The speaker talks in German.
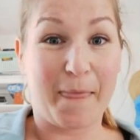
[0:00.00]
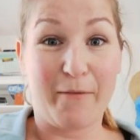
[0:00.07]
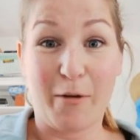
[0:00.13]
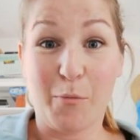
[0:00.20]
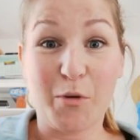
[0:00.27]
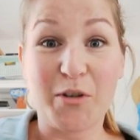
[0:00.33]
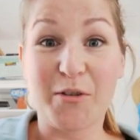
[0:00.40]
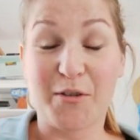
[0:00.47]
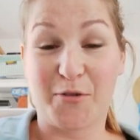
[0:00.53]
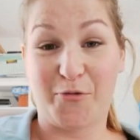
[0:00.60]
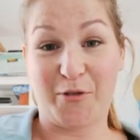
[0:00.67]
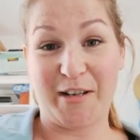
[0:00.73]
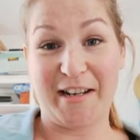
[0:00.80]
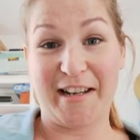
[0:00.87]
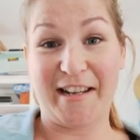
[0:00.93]
Wir müssen uns
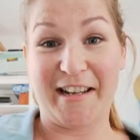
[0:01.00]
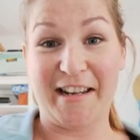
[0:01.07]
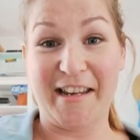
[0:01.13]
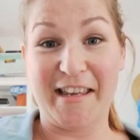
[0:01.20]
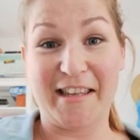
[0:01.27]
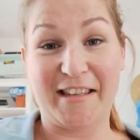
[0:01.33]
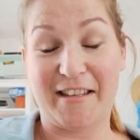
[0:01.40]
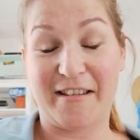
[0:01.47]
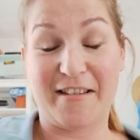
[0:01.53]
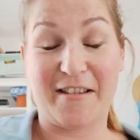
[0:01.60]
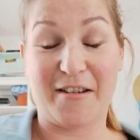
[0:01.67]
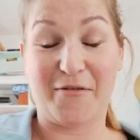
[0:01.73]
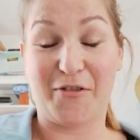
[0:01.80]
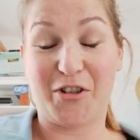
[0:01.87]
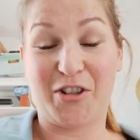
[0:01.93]
voreinander nicht
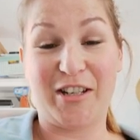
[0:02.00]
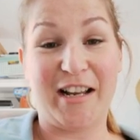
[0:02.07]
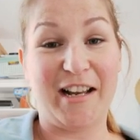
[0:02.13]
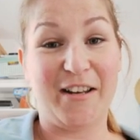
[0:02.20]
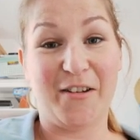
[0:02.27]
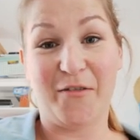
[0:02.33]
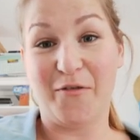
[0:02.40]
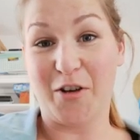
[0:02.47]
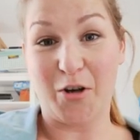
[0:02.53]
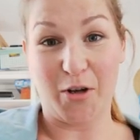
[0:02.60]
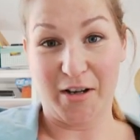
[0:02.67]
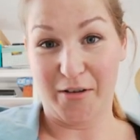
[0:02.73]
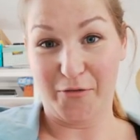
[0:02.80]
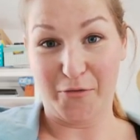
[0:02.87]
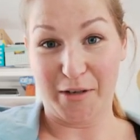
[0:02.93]
äh, verstellen, wir
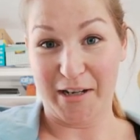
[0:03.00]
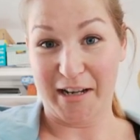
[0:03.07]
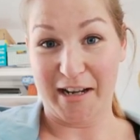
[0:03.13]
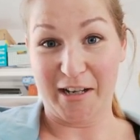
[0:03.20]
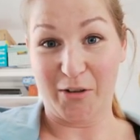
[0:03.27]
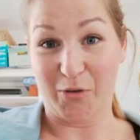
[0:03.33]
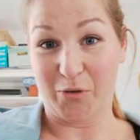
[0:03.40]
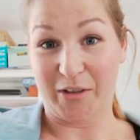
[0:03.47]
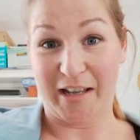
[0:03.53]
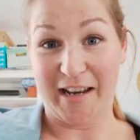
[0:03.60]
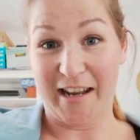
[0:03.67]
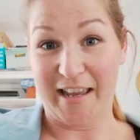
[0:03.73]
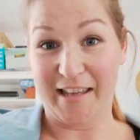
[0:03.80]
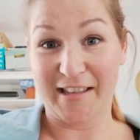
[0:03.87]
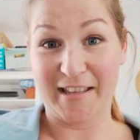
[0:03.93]
können voreinander
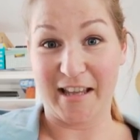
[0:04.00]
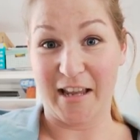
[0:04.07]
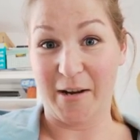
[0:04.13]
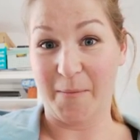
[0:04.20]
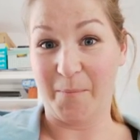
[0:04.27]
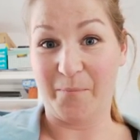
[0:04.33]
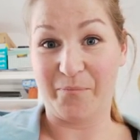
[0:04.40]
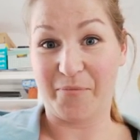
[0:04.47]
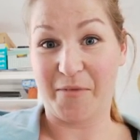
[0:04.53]
total echt sein.